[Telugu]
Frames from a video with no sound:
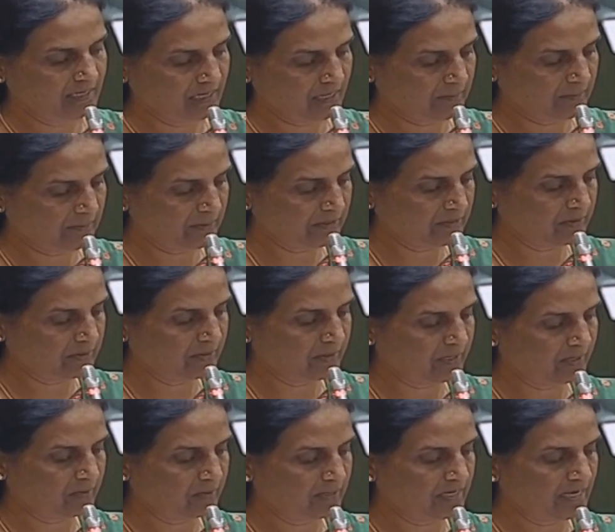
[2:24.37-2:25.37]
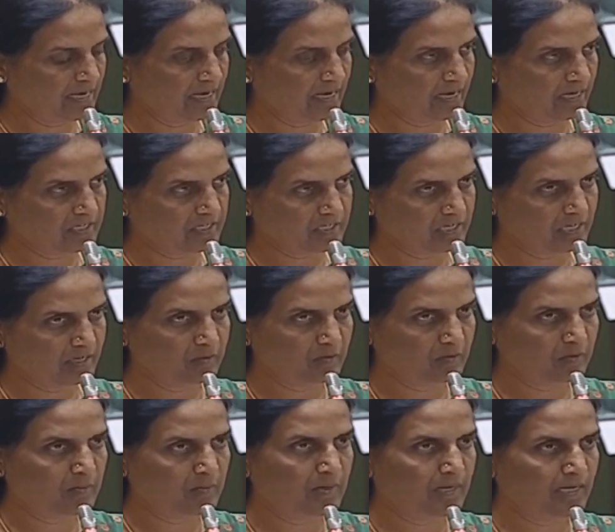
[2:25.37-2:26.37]
ఇప్పటికీ కూడా కొన్ని లక్షల
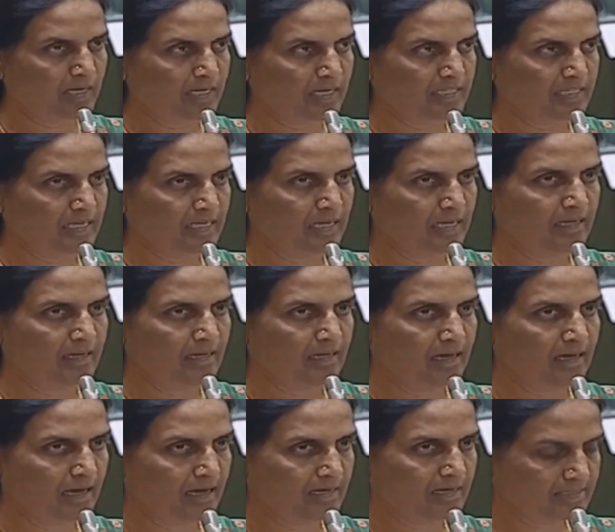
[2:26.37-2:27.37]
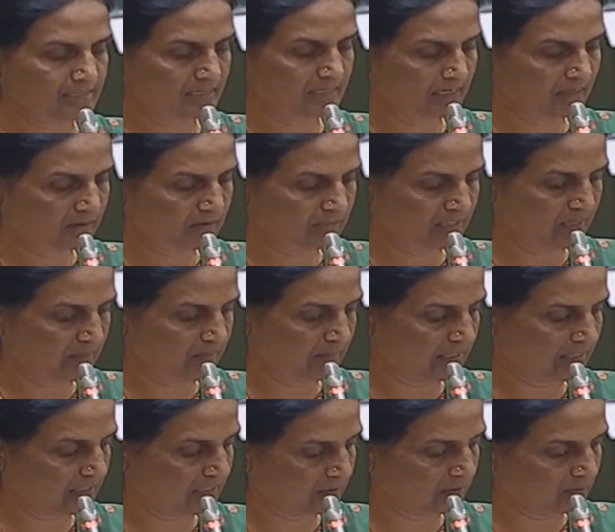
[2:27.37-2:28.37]
కుటుంబాలకు అది ఆసరగా ఉందని
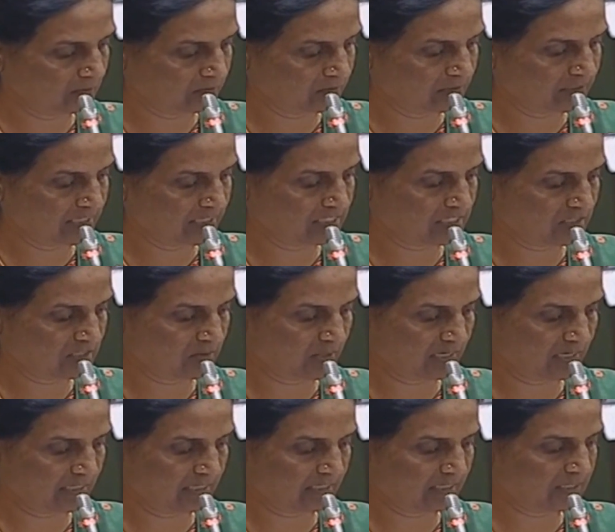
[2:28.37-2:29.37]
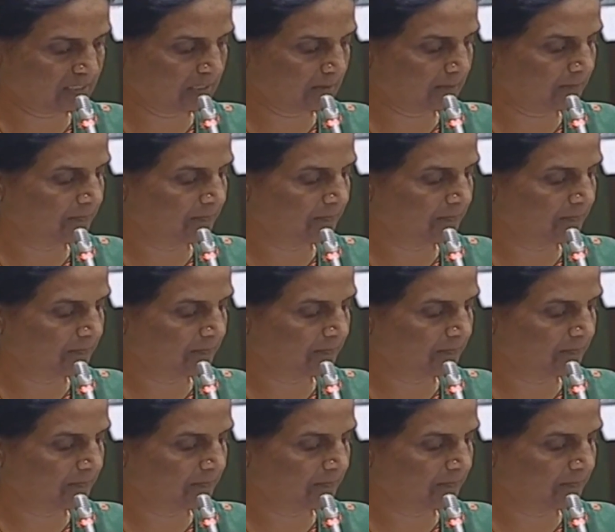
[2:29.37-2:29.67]
మాత్రం గుర్తు చేస్తున్నాను అధ్యక్ష